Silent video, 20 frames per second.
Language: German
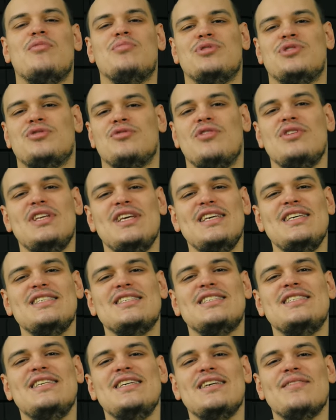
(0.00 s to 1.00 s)
Option
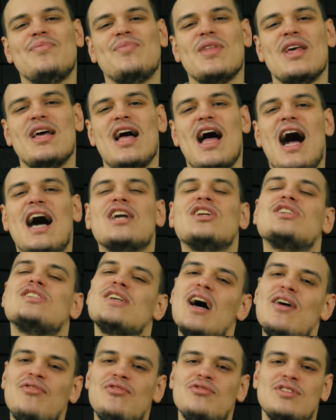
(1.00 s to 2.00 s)
ist die
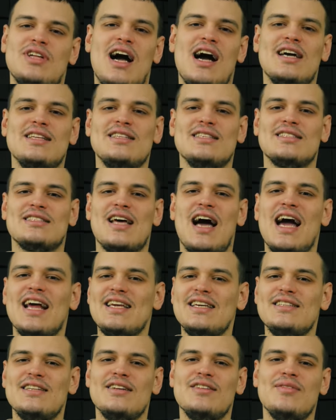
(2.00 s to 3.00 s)
Anschaffung eines
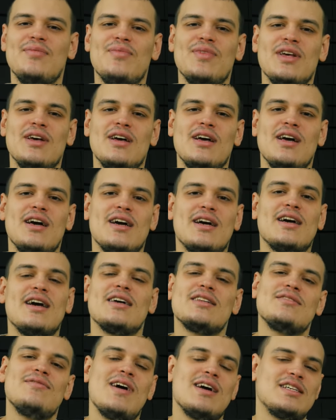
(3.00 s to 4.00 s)
eigenen
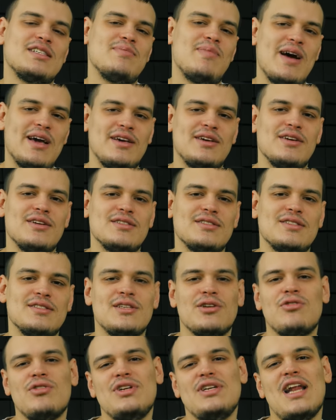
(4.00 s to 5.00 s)
Hardware-Speichers.
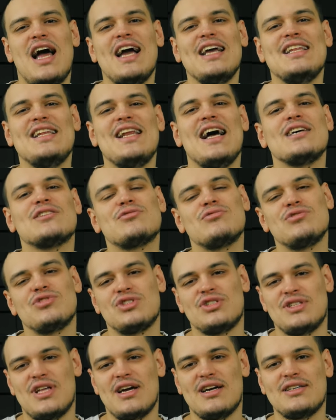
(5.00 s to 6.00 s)
Sie können ein
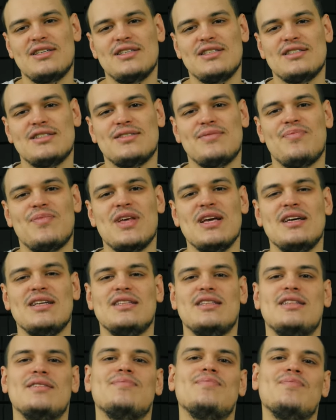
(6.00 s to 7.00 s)
leistungsstarkes
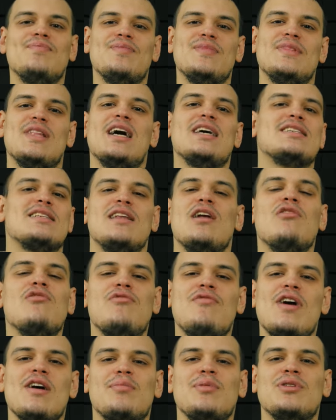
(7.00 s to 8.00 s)
hm,
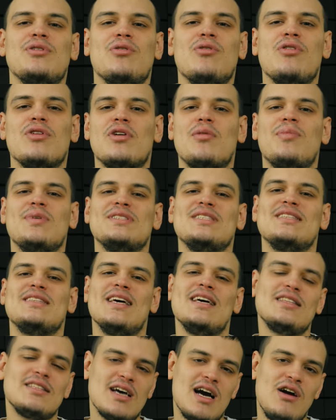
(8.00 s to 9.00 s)
Nasslaufwerk mit hoher
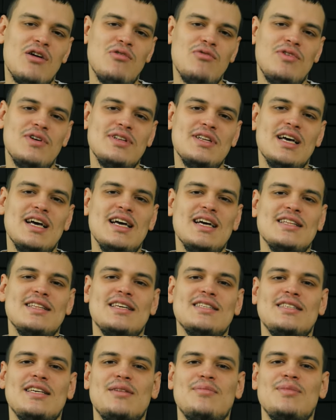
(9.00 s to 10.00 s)
Kapazität kaufen,
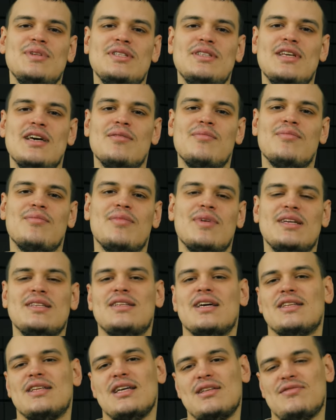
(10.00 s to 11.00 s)
das sich mit dem
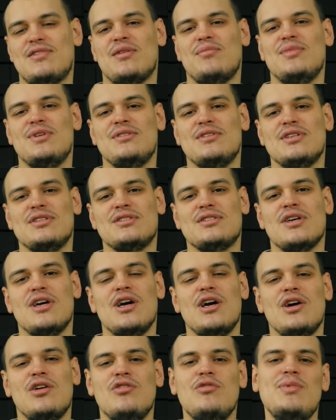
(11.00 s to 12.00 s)
Internet verbindet,
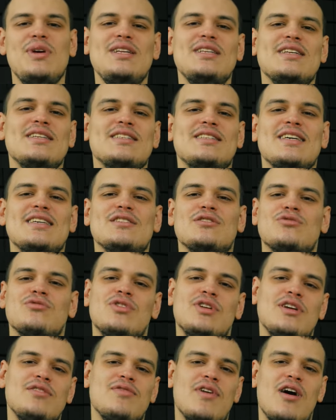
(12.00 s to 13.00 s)
um Ihnen den
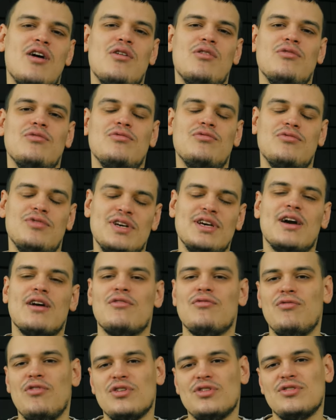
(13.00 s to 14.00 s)
Zugriff auf Ihre
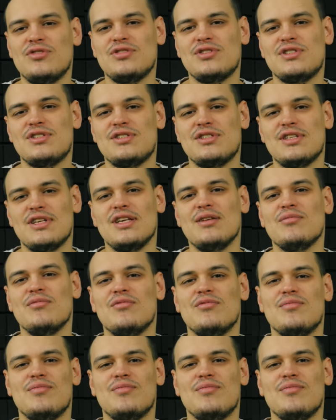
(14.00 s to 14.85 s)
Fotos im